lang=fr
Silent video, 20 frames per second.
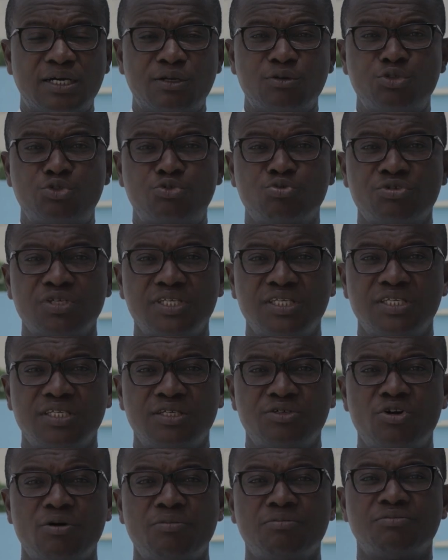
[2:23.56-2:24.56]
dans le sourire.
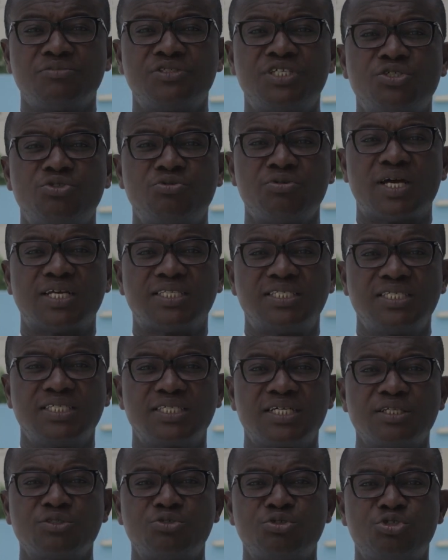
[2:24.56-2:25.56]
Comme Jésus l'a
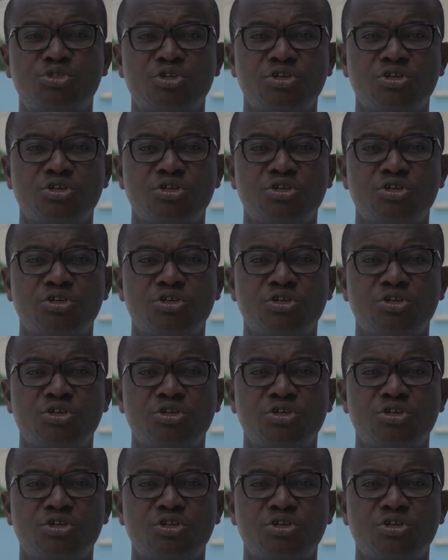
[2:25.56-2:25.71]
dit, quand tu